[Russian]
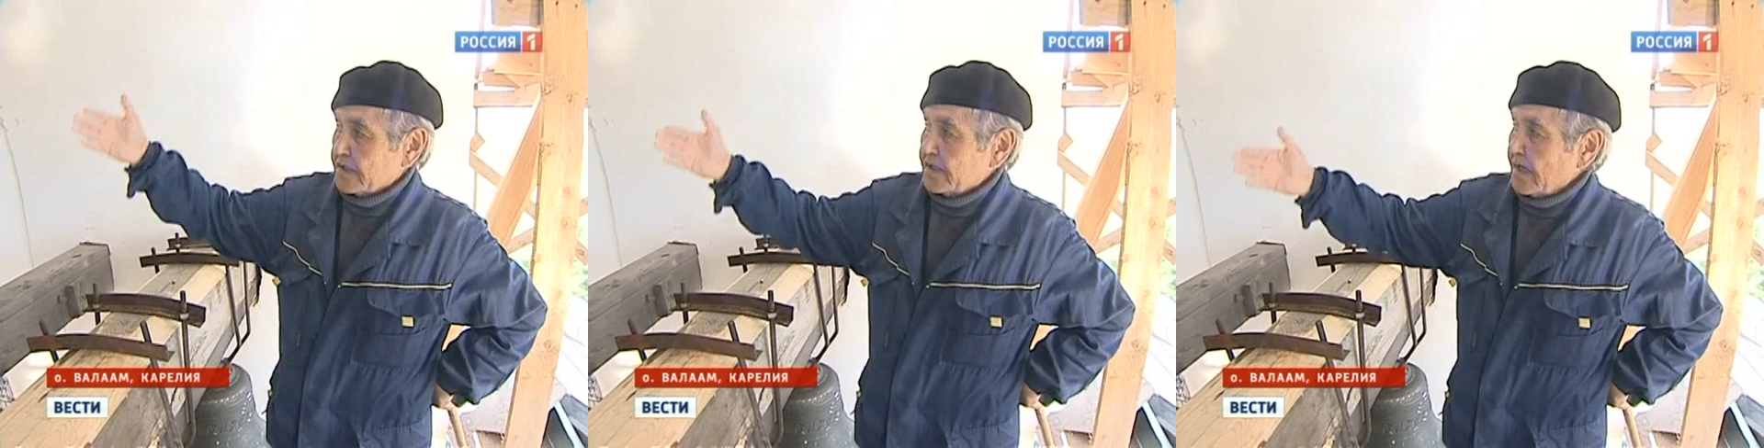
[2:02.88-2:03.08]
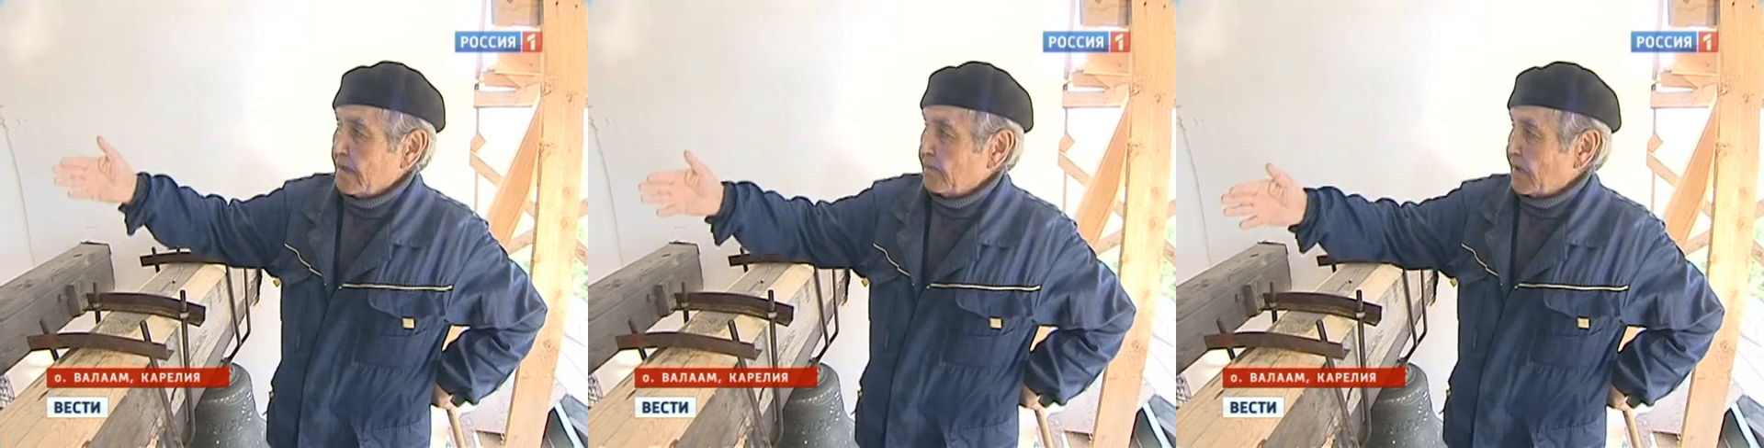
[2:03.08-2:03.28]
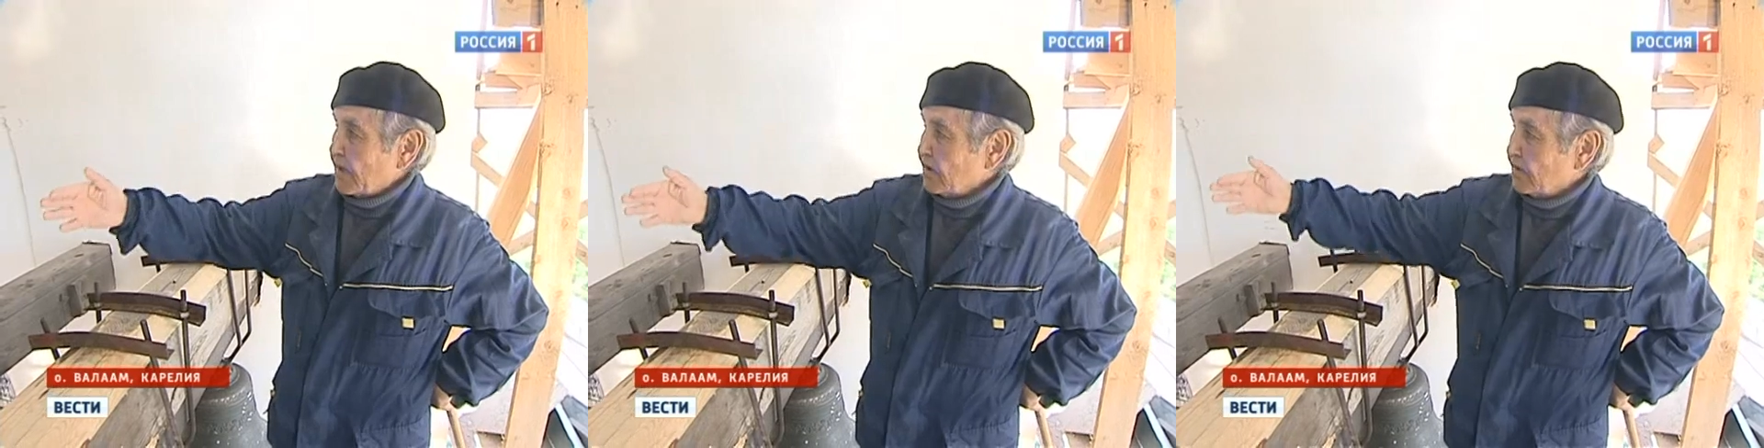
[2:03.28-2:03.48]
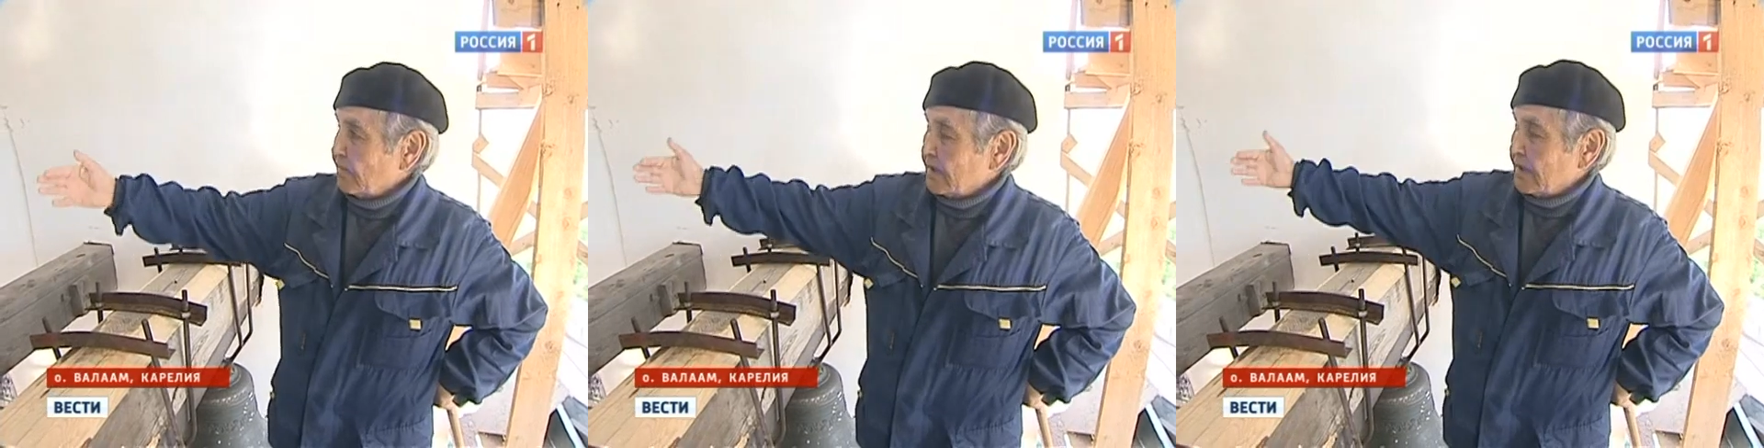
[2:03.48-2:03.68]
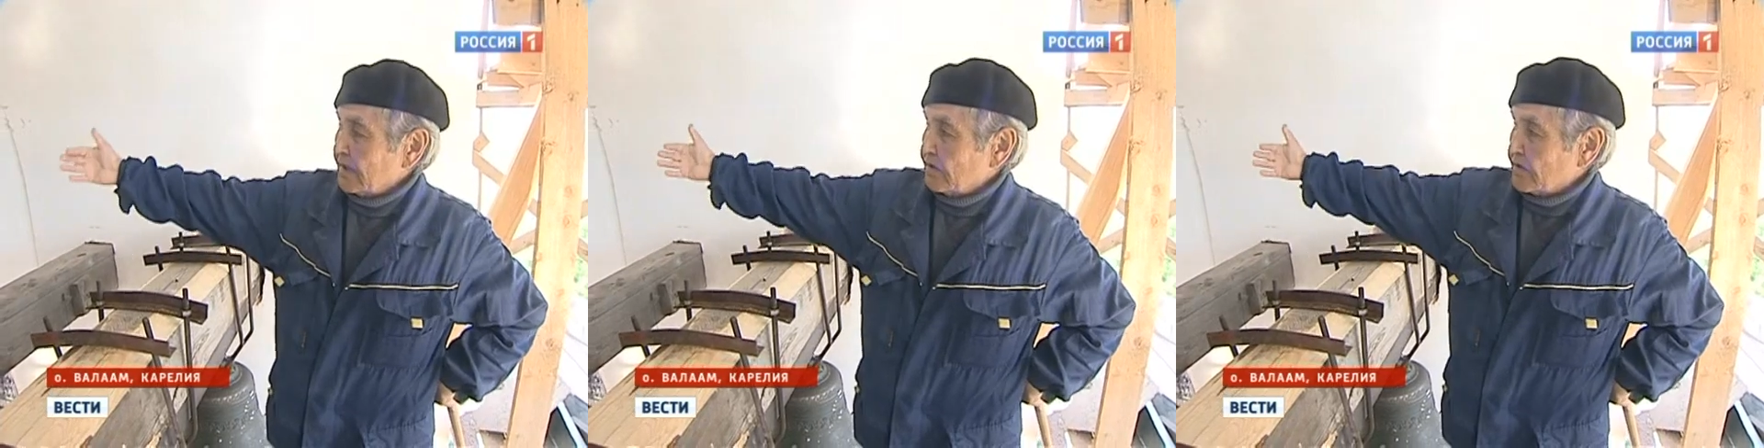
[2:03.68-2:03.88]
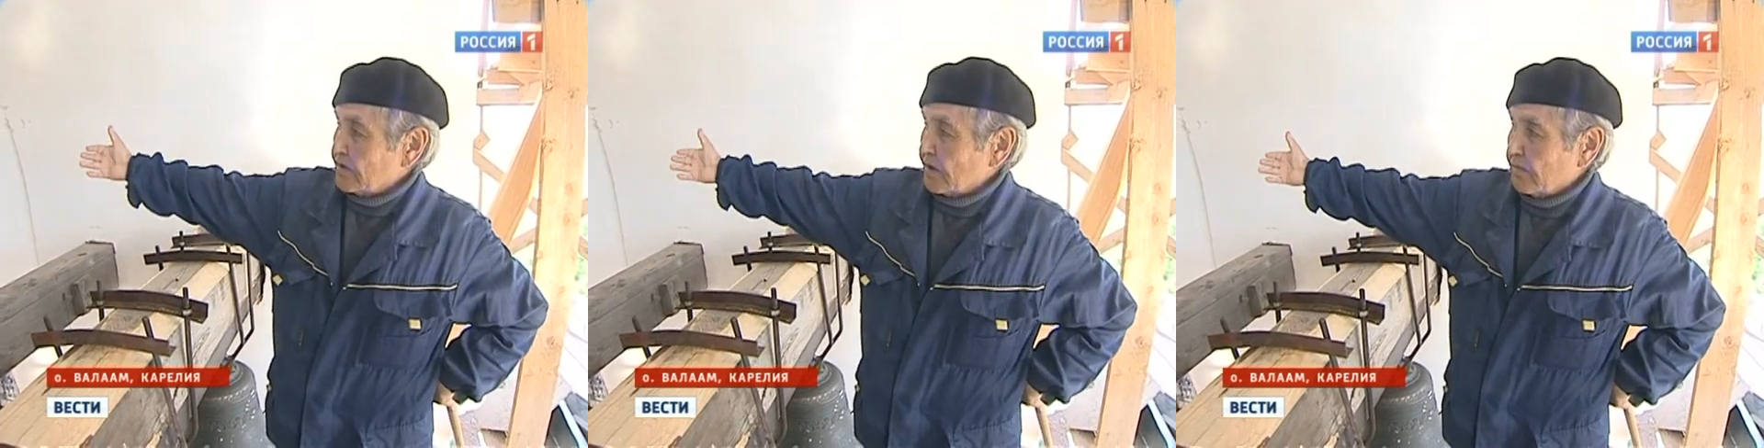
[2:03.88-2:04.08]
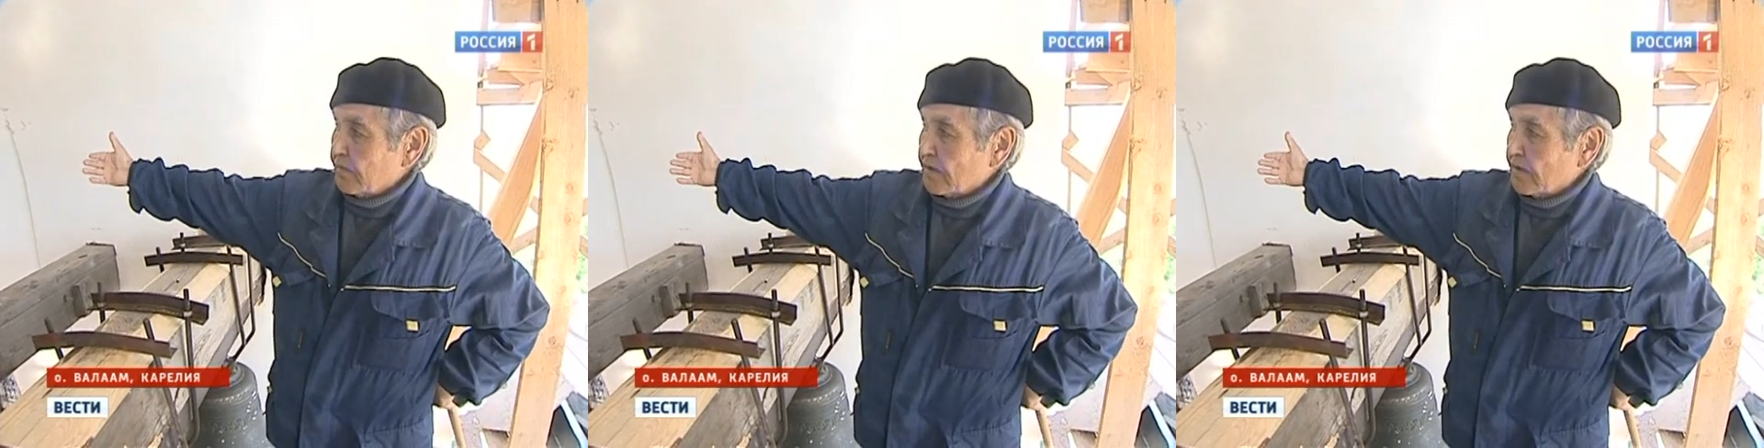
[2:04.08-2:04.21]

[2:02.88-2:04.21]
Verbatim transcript: дождя, поэтому она до сих